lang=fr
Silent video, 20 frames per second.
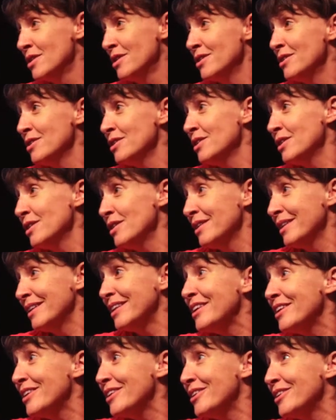Mhm.
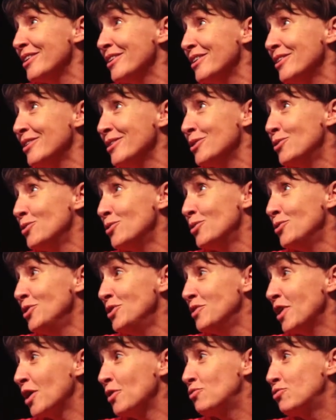Et de
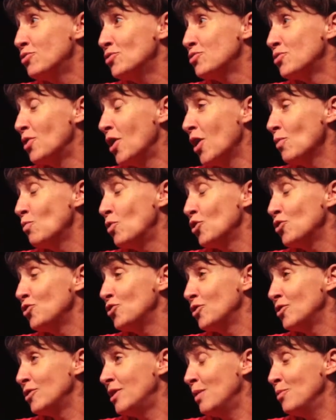l'univers foutoir, bah,
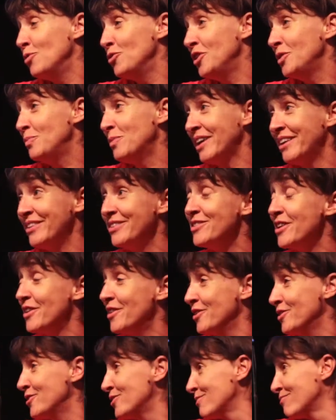c'est de la musique
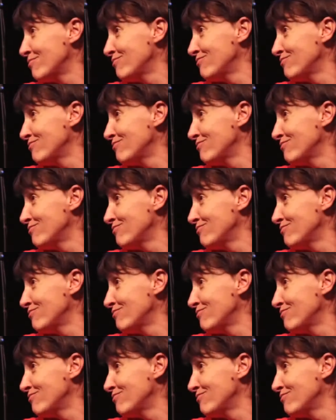pakistanaise.